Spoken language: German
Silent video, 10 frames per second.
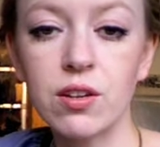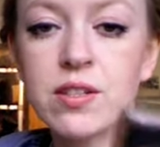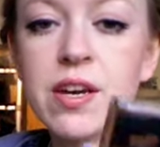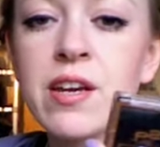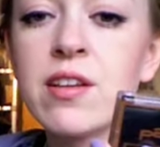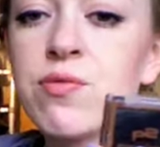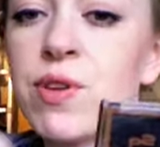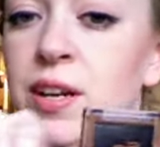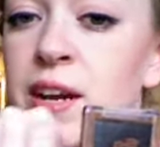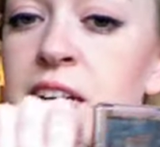Der hier ist
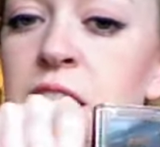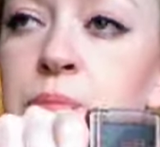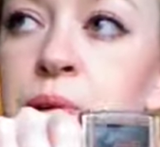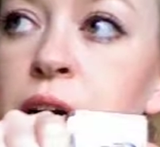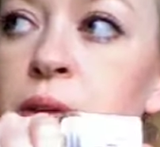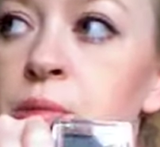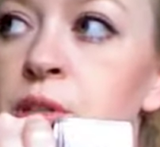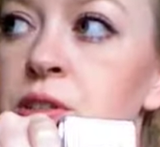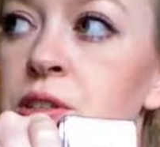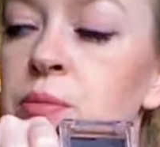vergleichbar mit
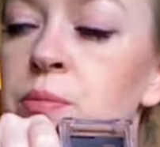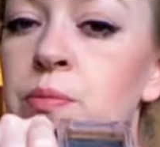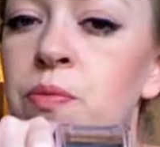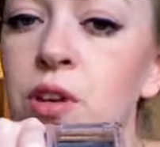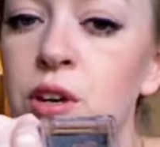dem